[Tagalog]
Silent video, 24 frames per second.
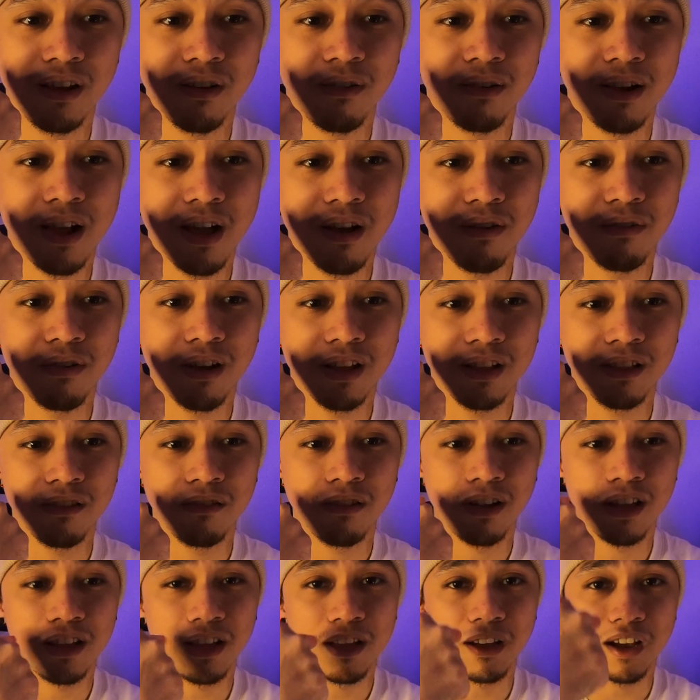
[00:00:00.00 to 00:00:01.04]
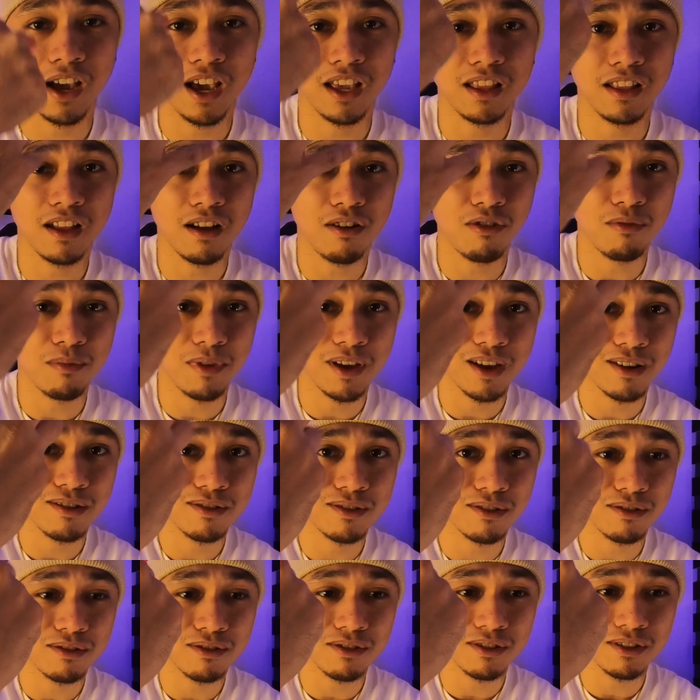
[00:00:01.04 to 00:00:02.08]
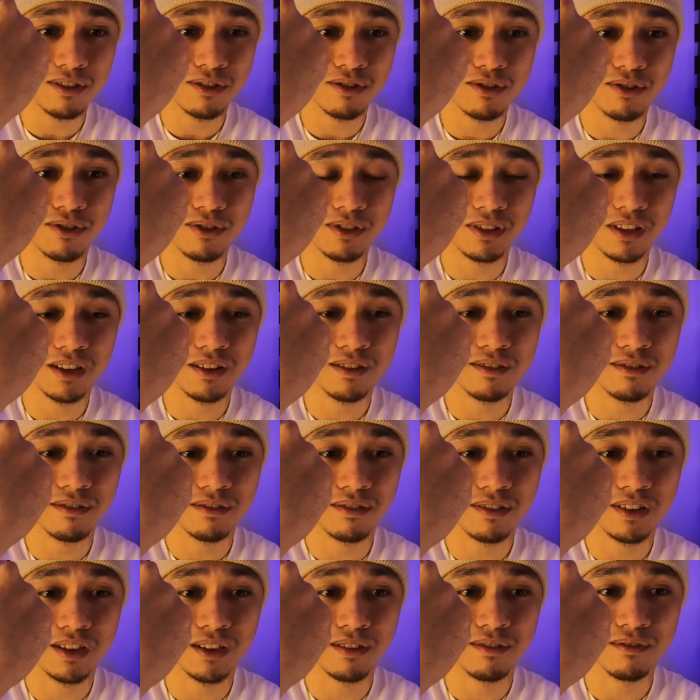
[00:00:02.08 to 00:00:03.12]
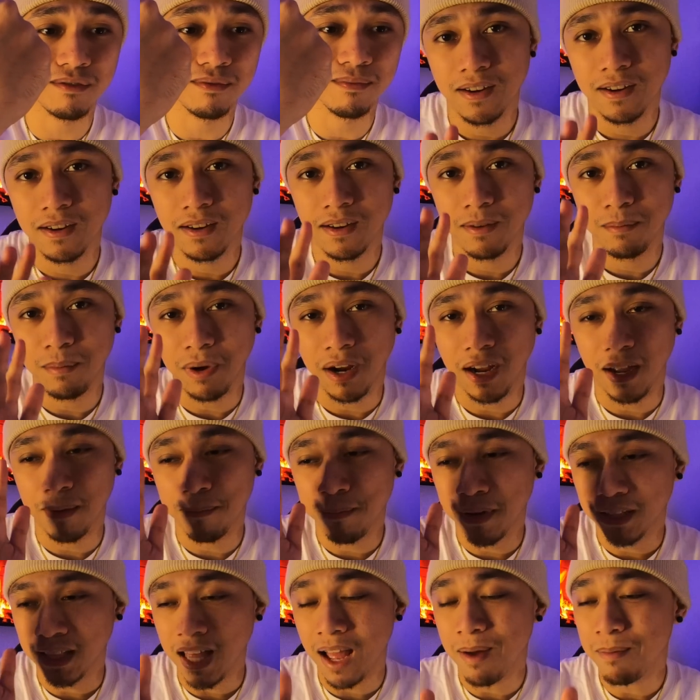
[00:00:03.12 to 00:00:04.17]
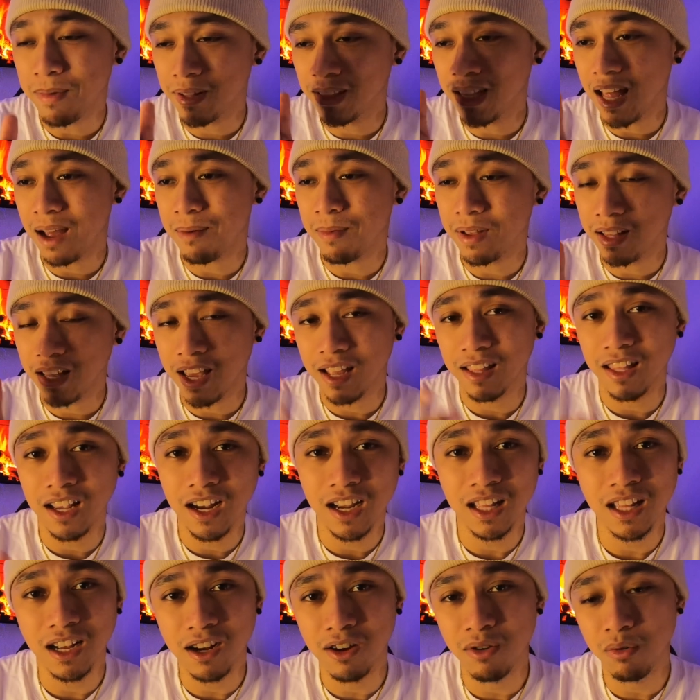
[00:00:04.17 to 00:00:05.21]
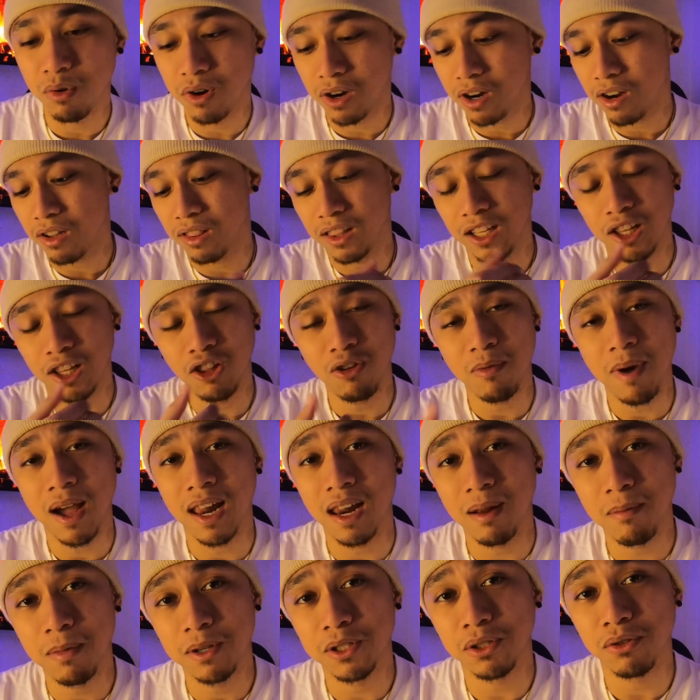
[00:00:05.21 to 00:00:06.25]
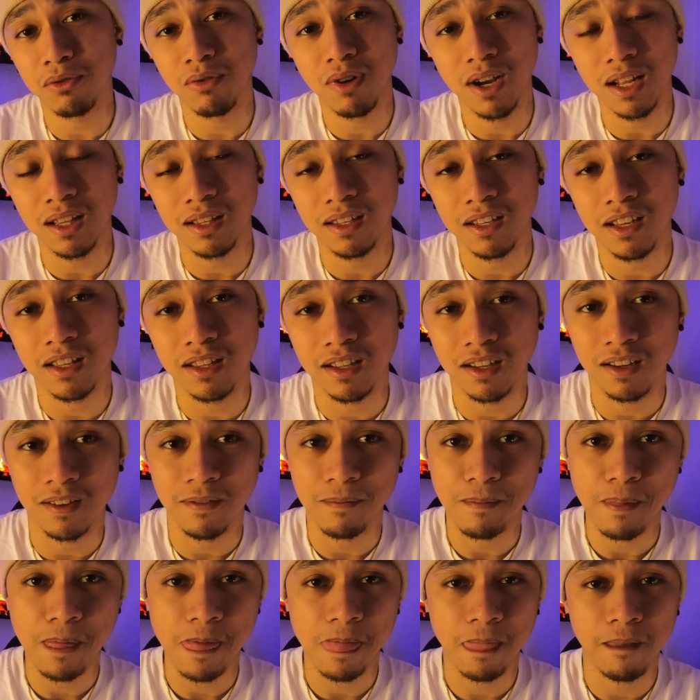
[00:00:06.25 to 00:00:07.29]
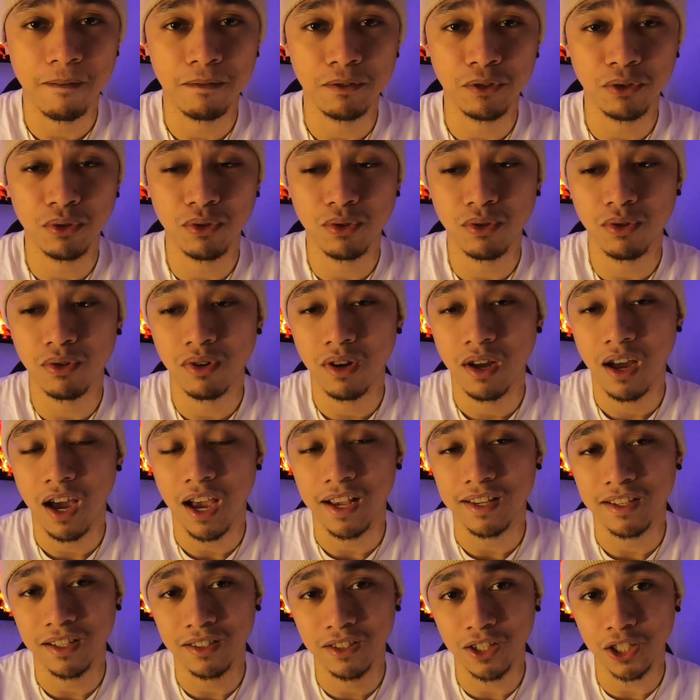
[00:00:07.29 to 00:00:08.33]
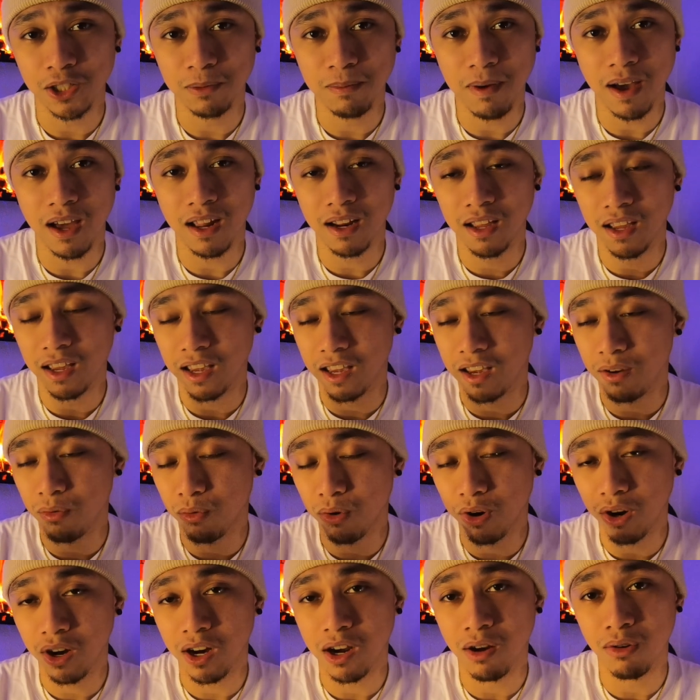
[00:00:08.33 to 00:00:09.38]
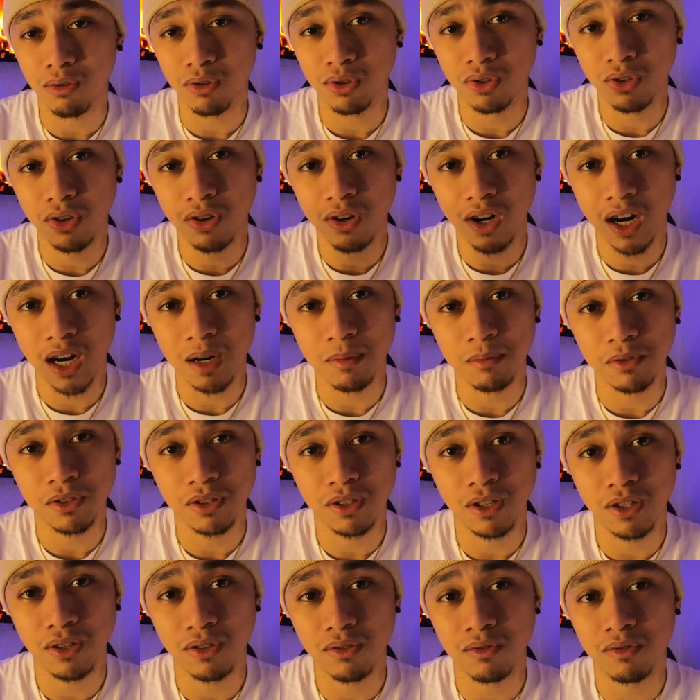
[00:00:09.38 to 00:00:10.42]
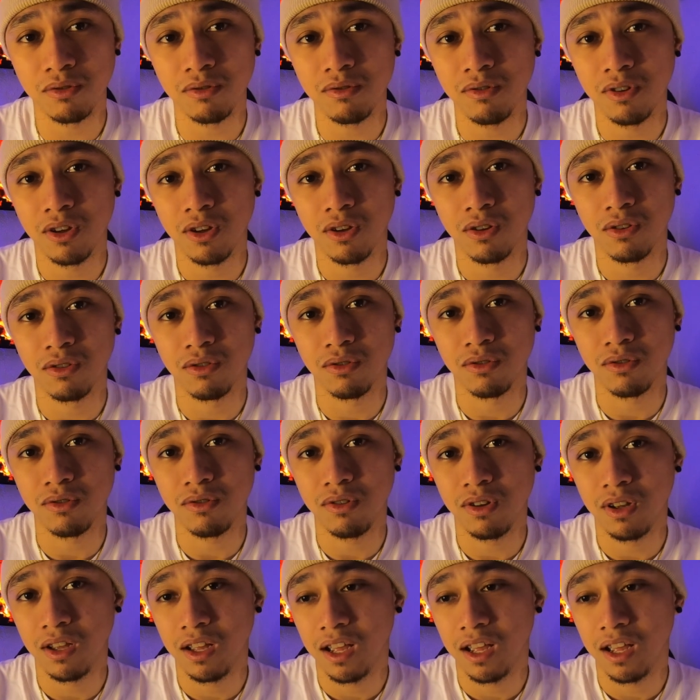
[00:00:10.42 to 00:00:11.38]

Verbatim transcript: Wala ugat-ugat yan. Kahit ako meron ako ng konti. Oh. Yun pagkapatamad-tamad kayo di ka nag-workout, di lumalabas yung ugat niyan eh. No? So, I suggest pare, i-workout niyo yung arms ninyo, no?